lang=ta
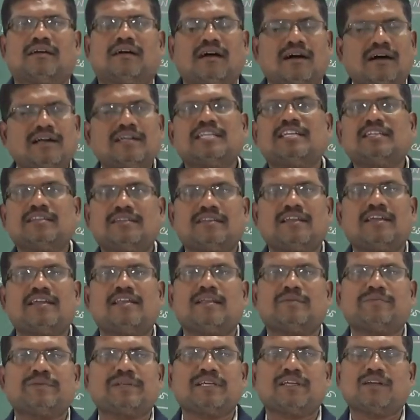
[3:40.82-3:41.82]
ஆடிட்
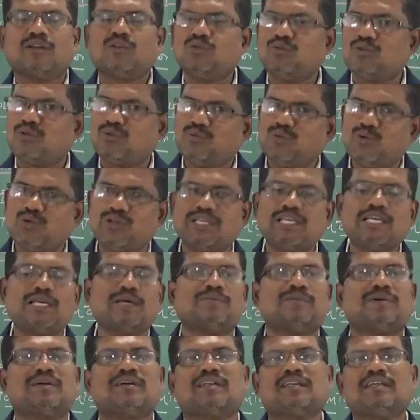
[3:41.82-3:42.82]
ட்ரெயில் அப்படிங்கிறது ஒரு
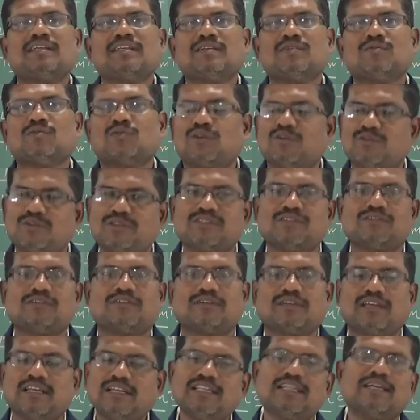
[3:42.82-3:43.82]
முக்கியமான ஒரு
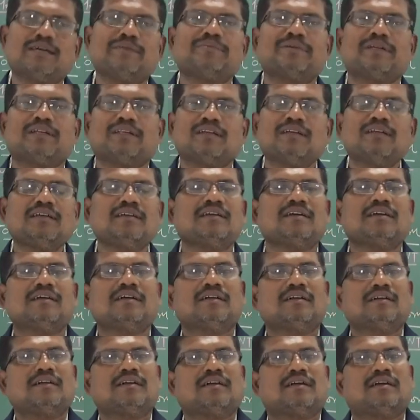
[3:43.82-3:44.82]
விஷயம் என்ன அப்படின்னா
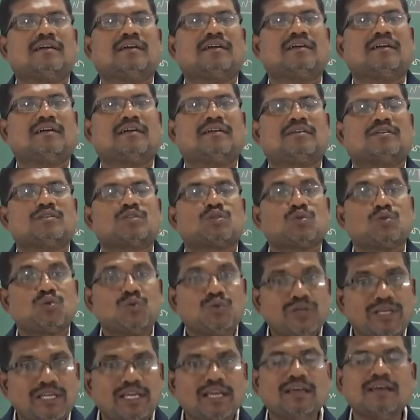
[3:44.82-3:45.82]

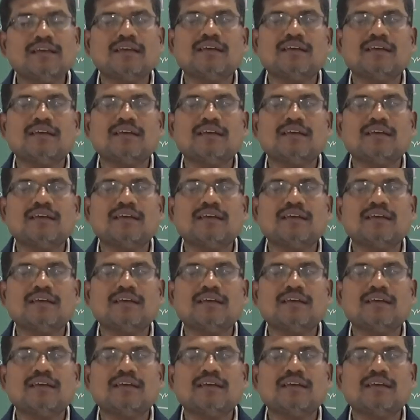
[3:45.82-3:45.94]
சுய